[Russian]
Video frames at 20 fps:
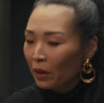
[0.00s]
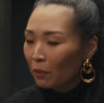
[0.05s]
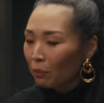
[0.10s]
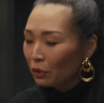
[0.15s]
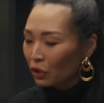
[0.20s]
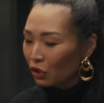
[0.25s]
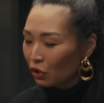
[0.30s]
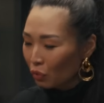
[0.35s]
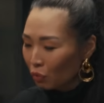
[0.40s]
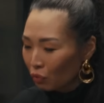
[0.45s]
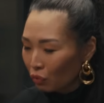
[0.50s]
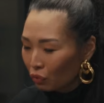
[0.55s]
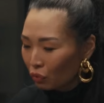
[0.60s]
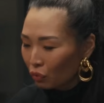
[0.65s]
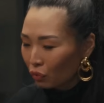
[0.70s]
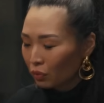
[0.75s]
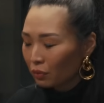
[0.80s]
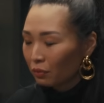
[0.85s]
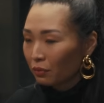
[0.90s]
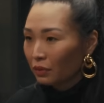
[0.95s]

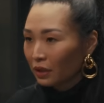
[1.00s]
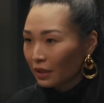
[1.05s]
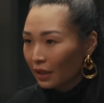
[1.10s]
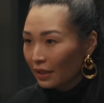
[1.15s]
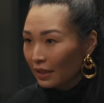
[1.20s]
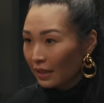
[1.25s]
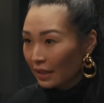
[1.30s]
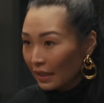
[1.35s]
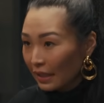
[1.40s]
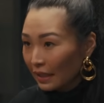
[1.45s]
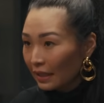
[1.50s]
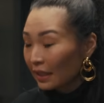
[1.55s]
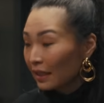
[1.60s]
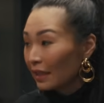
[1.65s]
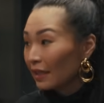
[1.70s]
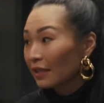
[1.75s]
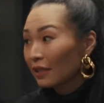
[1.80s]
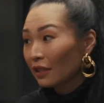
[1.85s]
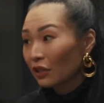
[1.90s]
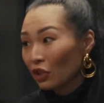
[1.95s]
почему мы так
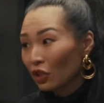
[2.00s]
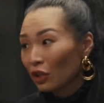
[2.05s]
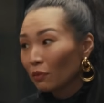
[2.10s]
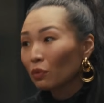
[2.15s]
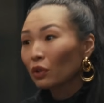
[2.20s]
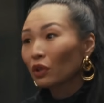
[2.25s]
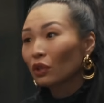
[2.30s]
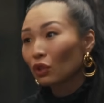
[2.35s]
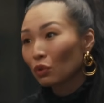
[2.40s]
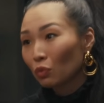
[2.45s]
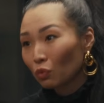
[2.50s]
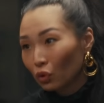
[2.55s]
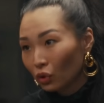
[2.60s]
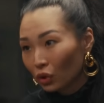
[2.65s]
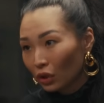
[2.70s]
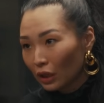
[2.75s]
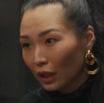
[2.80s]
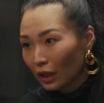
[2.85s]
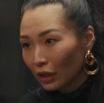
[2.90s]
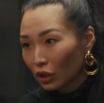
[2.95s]
сделали, зачем и к чему
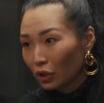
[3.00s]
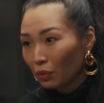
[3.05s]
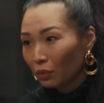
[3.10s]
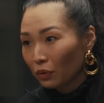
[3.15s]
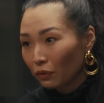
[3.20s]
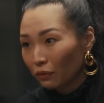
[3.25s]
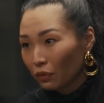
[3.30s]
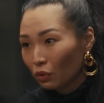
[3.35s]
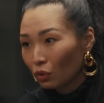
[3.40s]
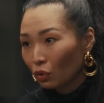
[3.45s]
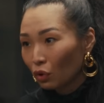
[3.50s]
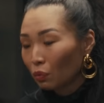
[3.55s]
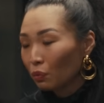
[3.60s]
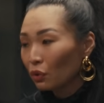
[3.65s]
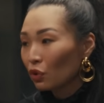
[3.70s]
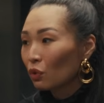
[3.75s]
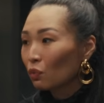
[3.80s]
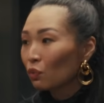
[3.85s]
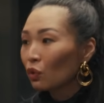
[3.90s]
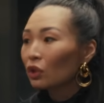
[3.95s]
это дальше приведет,
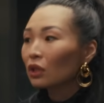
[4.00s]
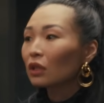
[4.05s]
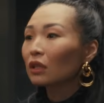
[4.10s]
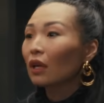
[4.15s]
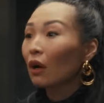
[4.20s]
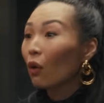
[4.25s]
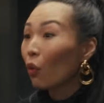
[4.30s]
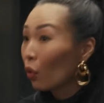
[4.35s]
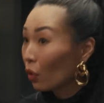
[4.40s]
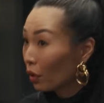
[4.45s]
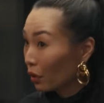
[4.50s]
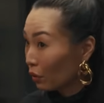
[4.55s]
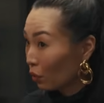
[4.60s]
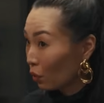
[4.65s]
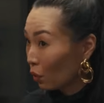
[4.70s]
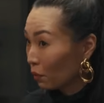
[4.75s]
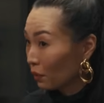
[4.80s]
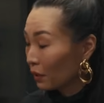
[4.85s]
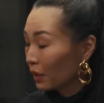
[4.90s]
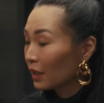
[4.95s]
почему это такое
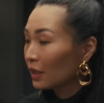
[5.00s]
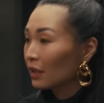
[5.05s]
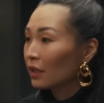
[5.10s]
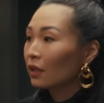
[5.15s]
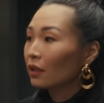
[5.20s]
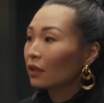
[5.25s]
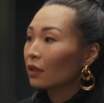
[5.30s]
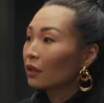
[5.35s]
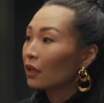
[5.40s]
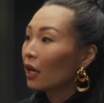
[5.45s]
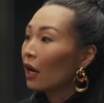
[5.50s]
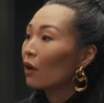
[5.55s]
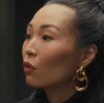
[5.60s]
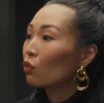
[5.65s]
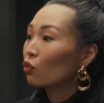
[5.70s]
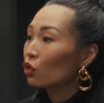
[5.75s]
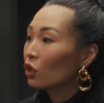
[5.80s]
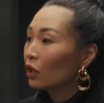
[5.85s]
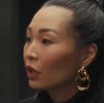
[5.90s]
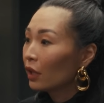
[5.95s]
громкое дело. Да,
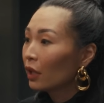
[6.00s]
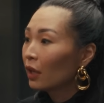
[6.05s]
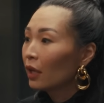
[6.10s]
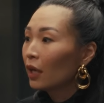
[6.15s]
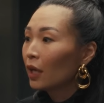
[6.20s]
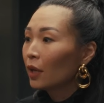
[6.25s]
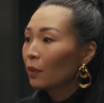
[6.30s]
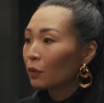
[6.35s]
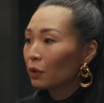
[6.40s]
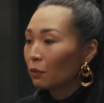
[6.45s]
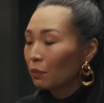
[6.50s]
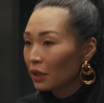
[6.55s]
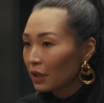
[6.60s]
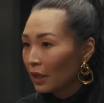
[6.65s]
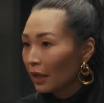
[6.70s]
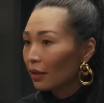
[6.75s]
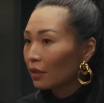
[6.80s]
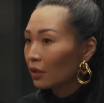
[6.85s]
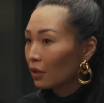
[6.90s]
уже подписали